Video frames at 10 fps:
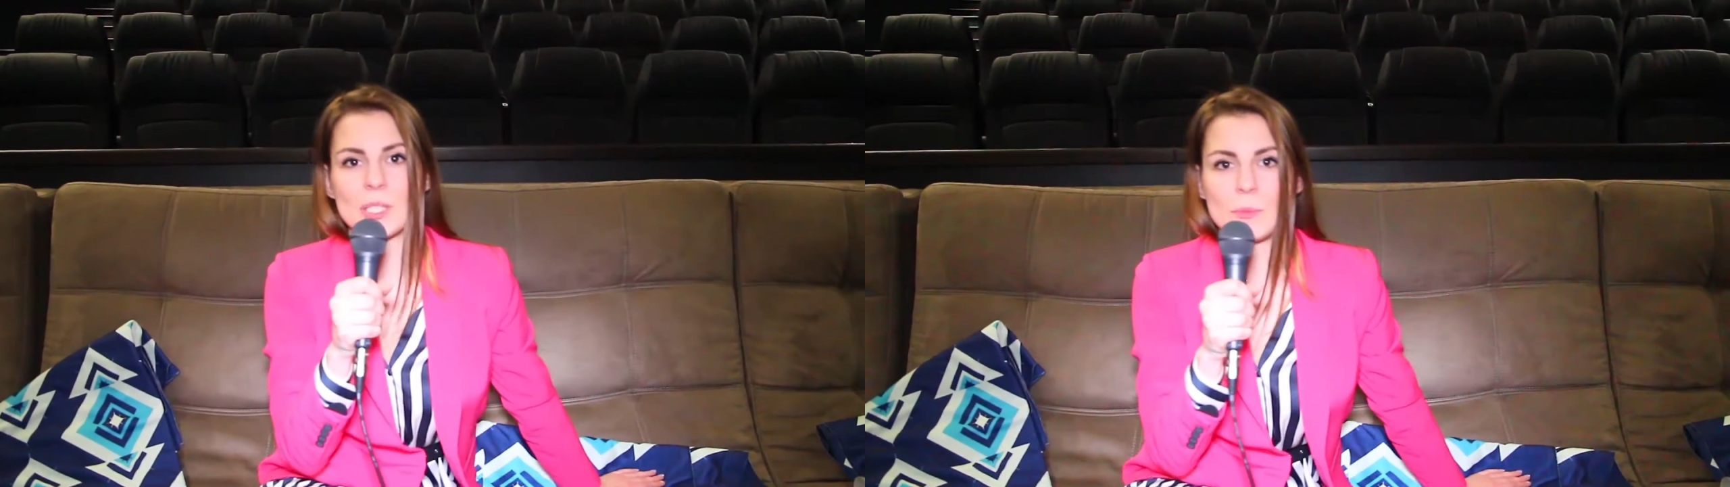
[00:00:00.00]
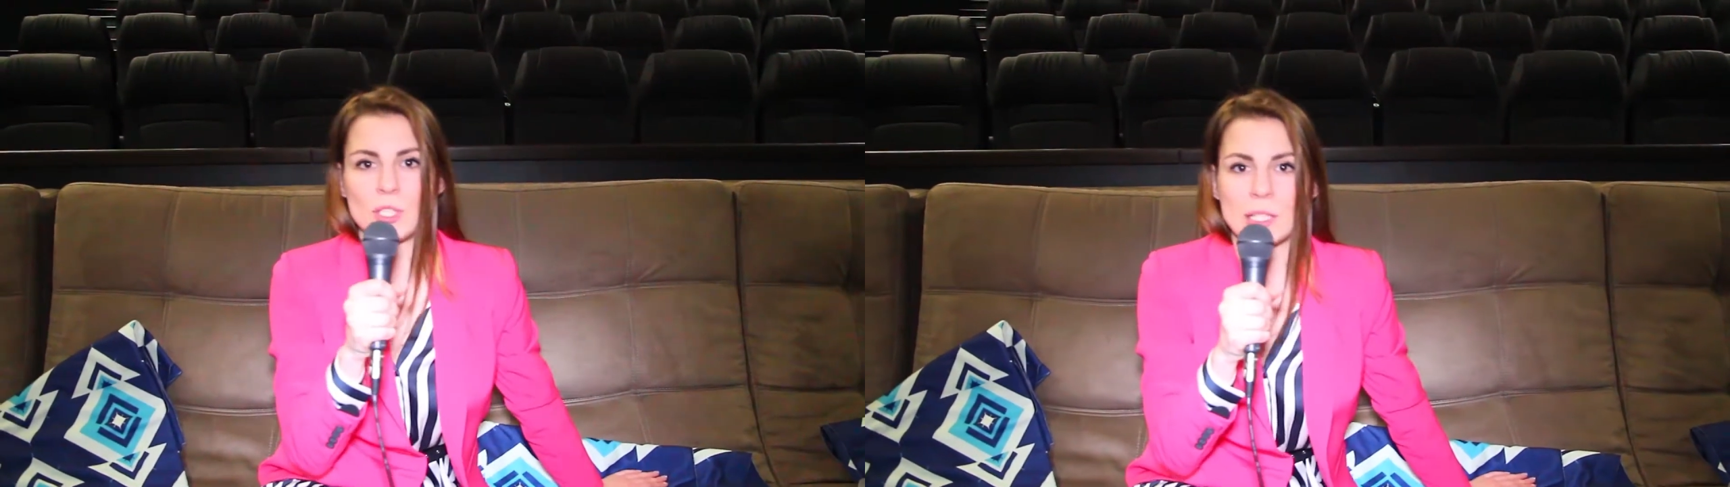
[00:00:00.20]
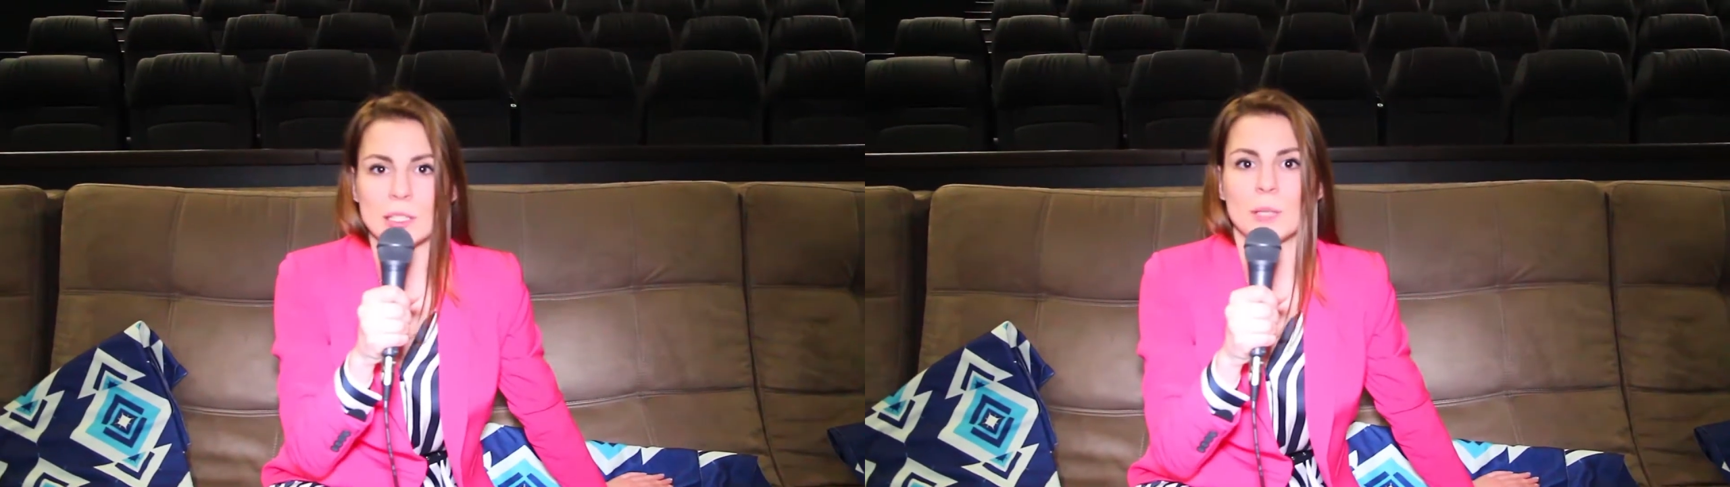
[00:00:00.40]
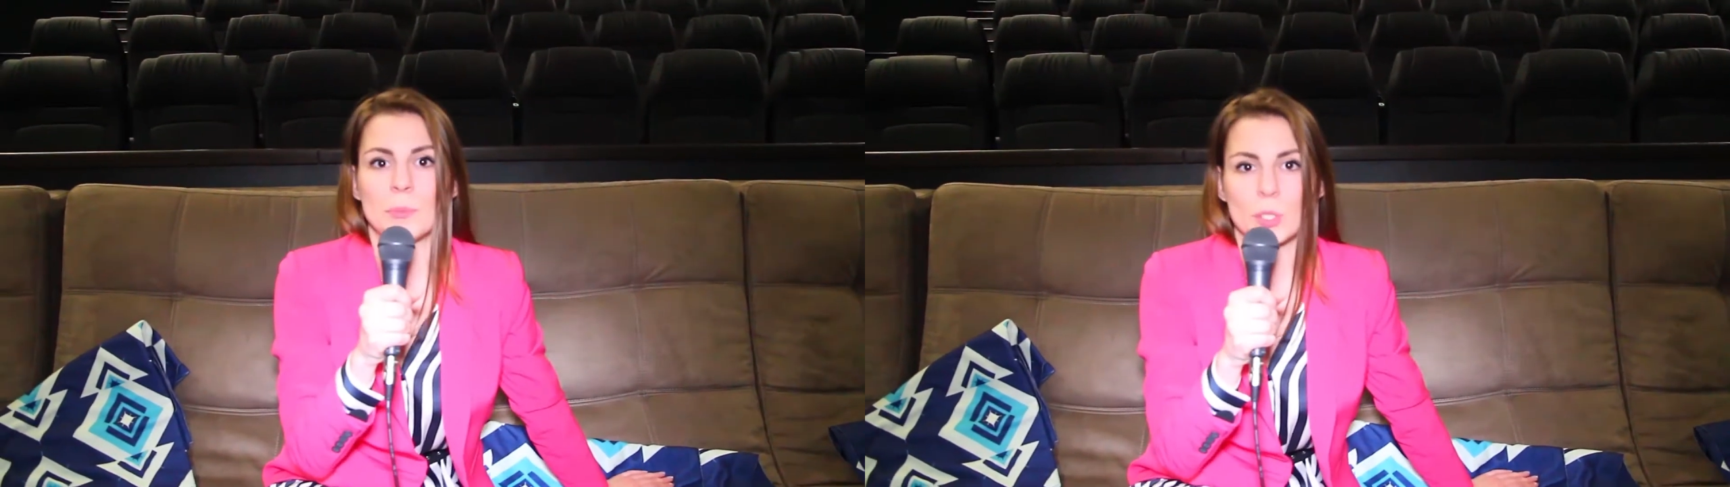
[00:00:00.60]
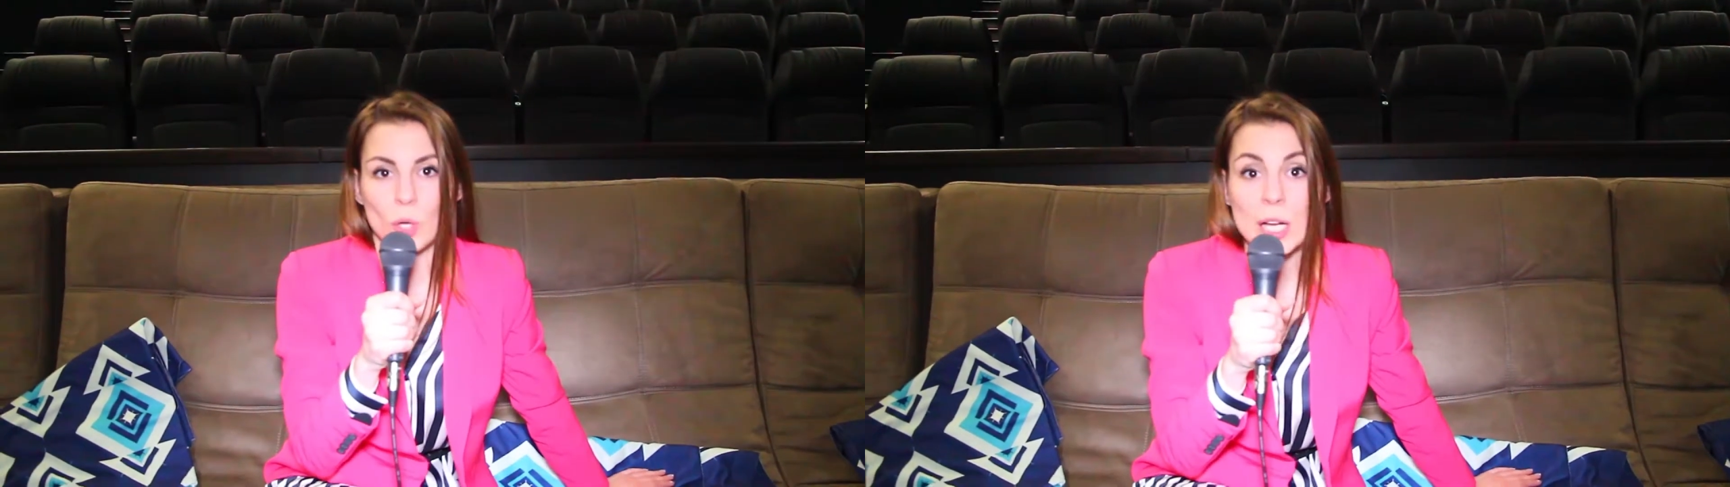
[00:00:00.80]
замечательный
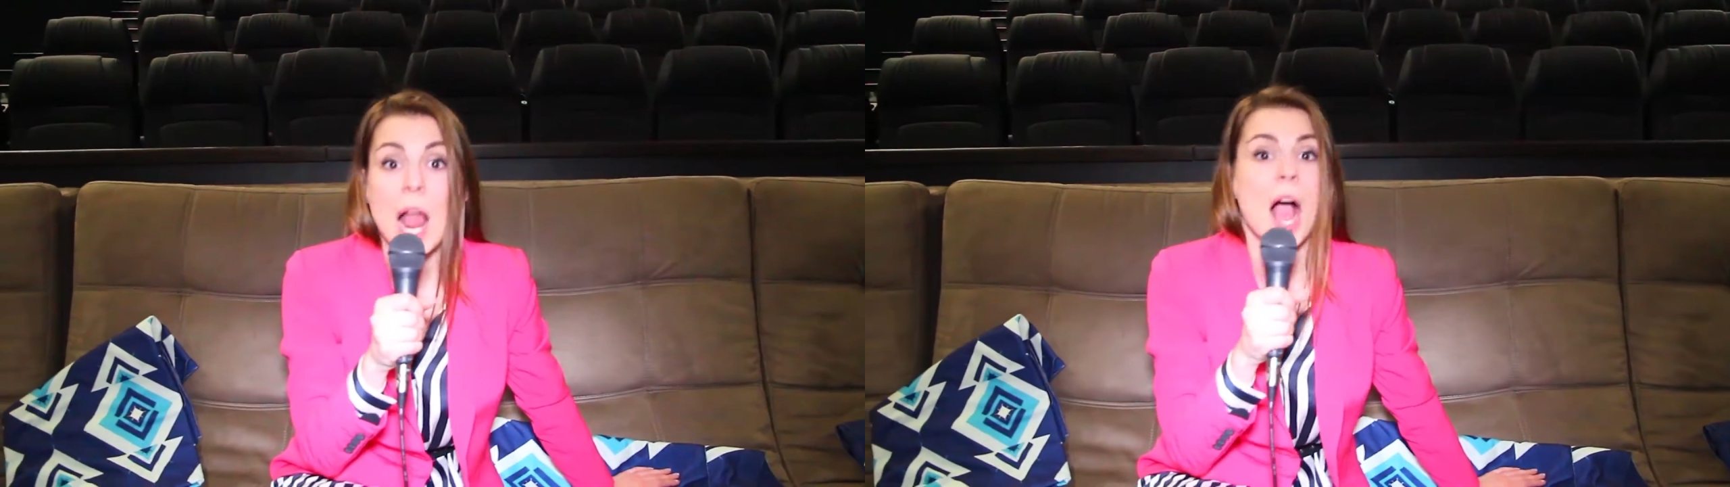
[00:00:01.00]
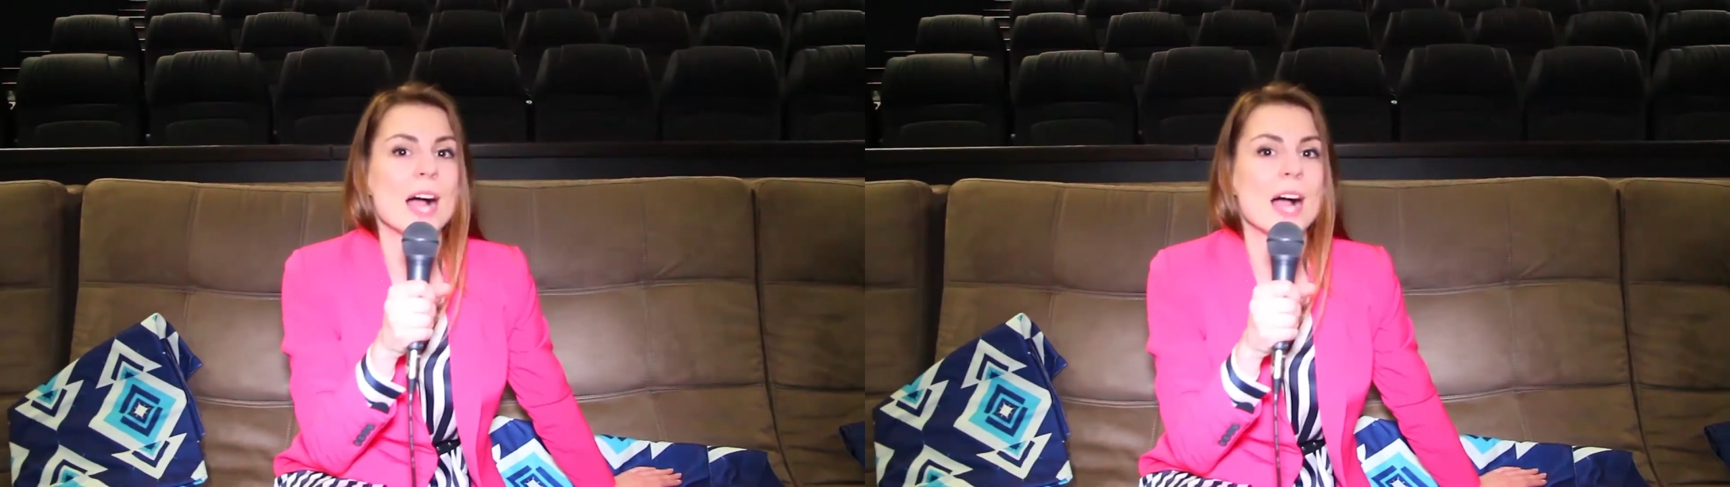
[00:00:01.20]
репертуар,